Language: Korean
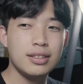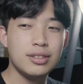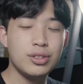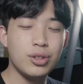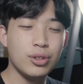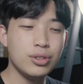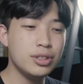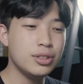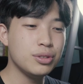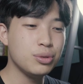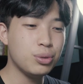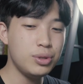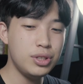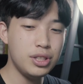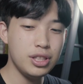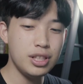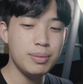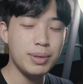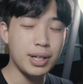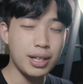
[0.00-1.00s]
저는
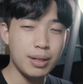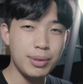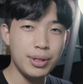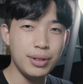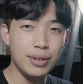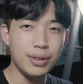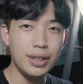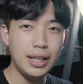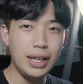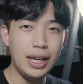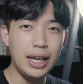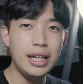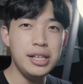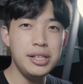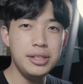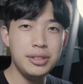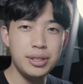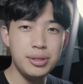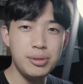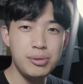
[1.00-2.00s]
솔직히 말하면
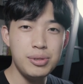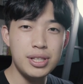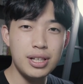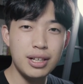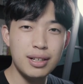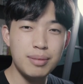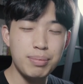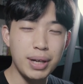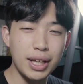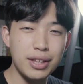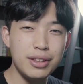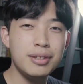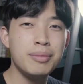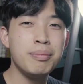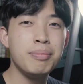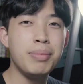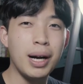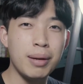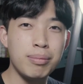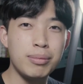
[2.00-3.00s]
A0 이상
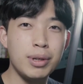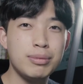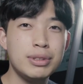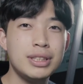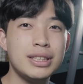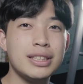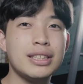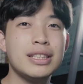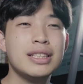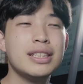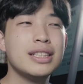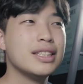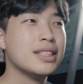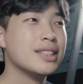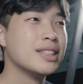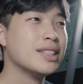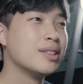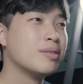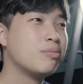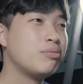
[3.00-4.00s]
받는 방법은
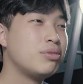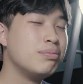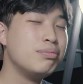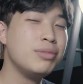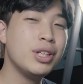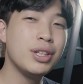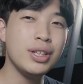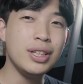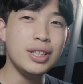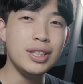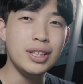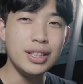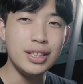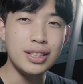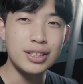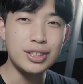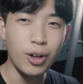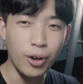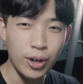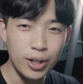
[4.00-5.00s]
분명히
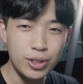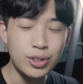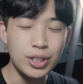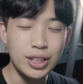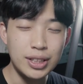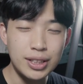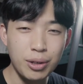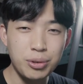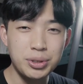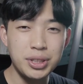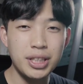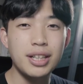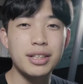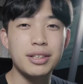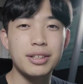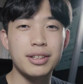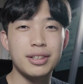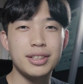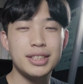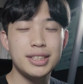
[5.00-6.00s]
정해져 있다고
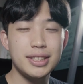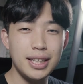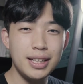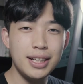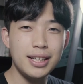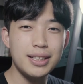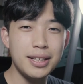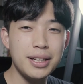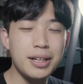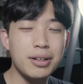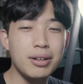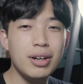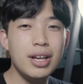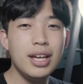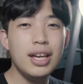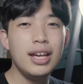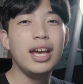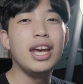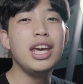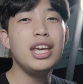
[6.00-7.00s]
생각을, 해, 생각을 해요.
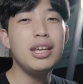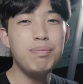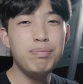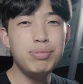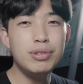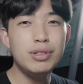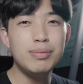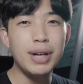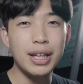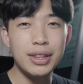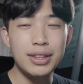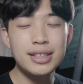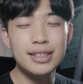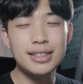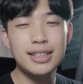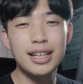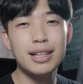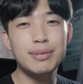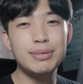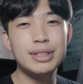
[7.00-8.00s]
A뿔
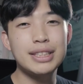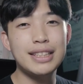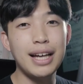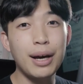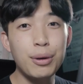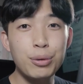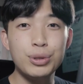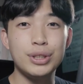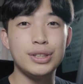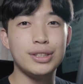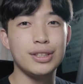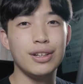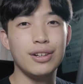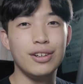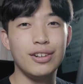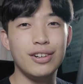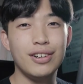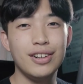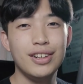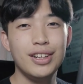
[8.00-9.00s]
맞는 사람은 따로
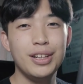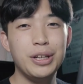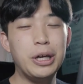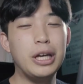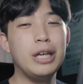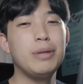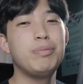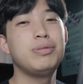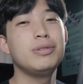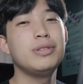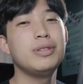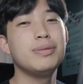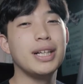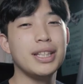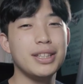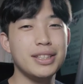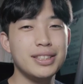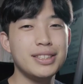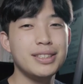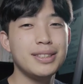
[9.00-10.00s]
있어요. A뿔
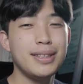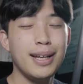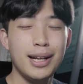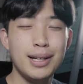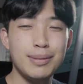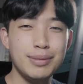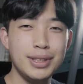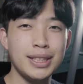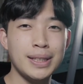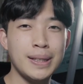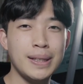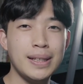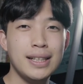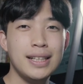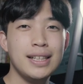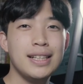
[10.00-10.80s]
맞는 사람은